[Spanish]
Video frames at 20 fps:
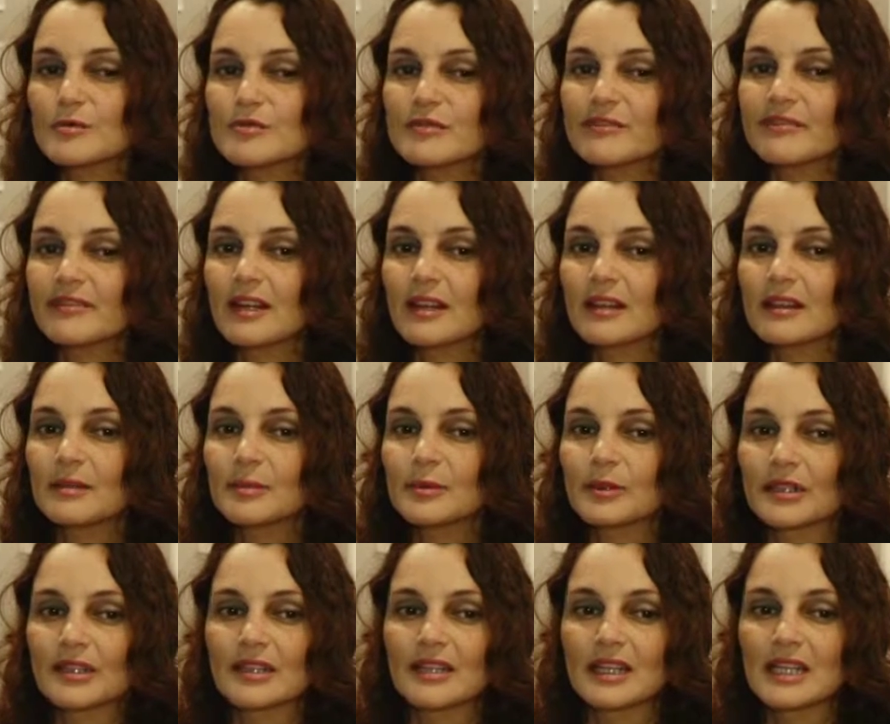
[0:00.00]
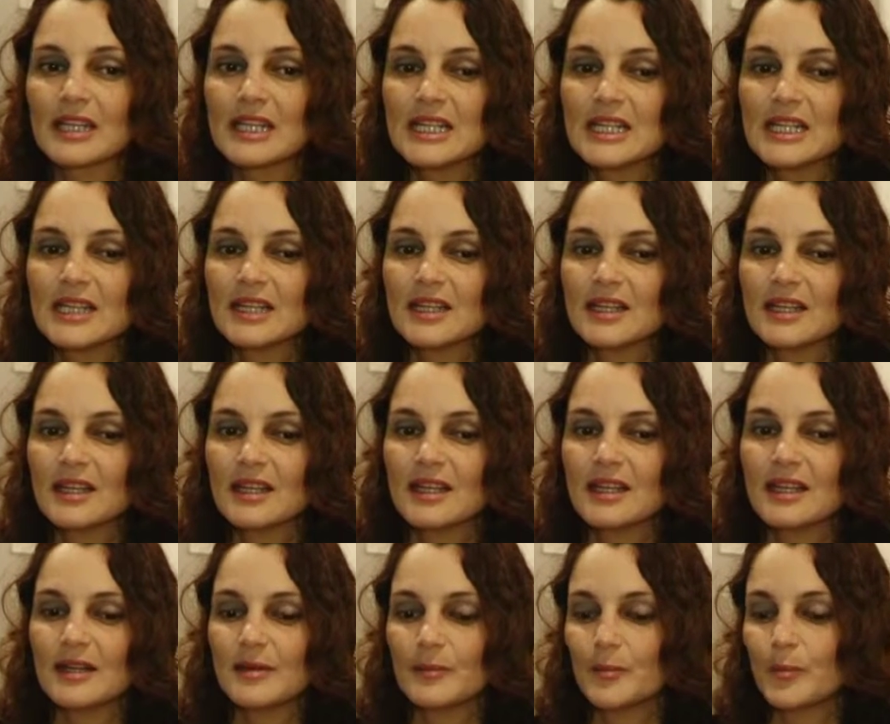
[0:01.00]
mucho falta porque
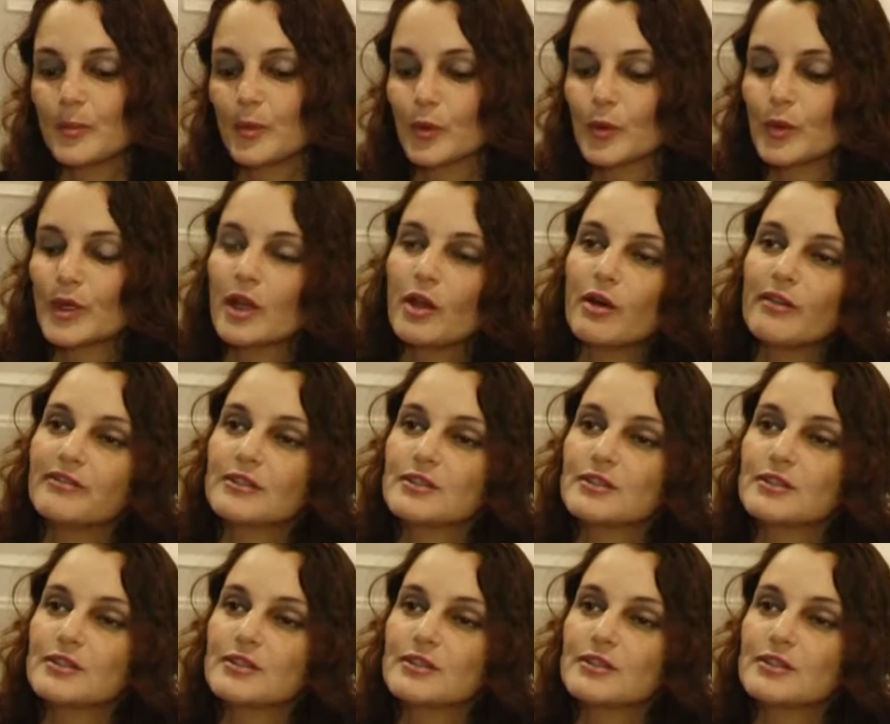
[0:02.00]
por un lado